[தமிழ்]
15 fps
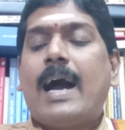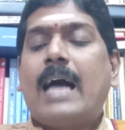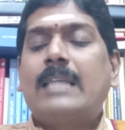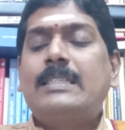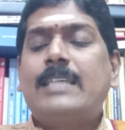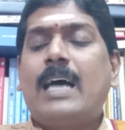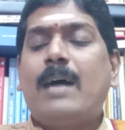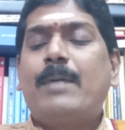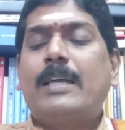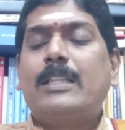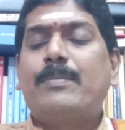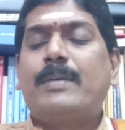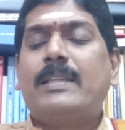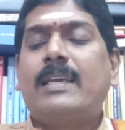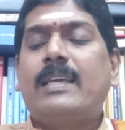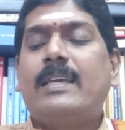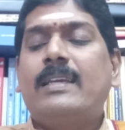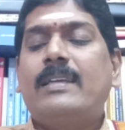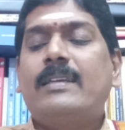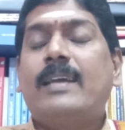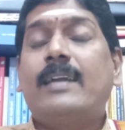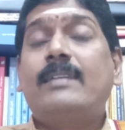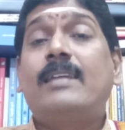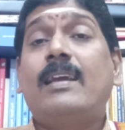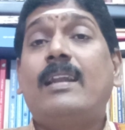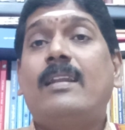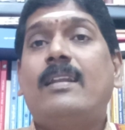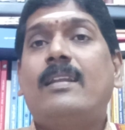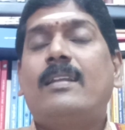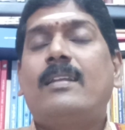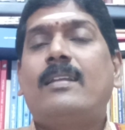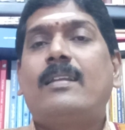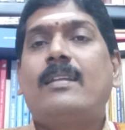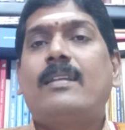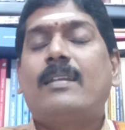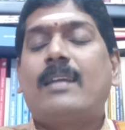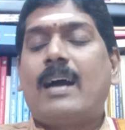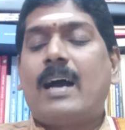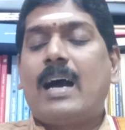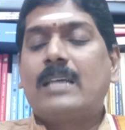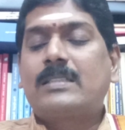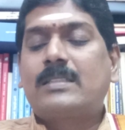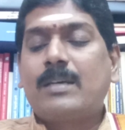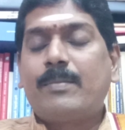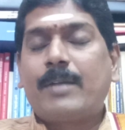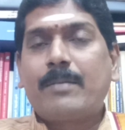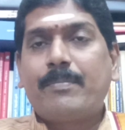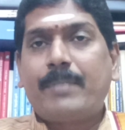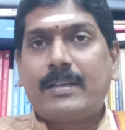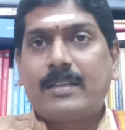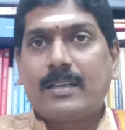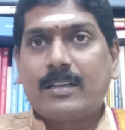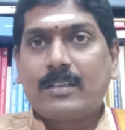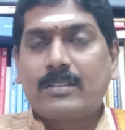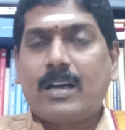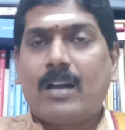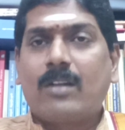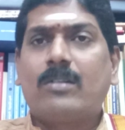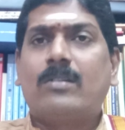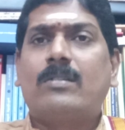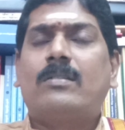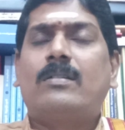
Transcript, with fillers: அஞ்சாம் அதிபதி எட்டில் அஸ்தமனம் பெற்று இருந்தாலும்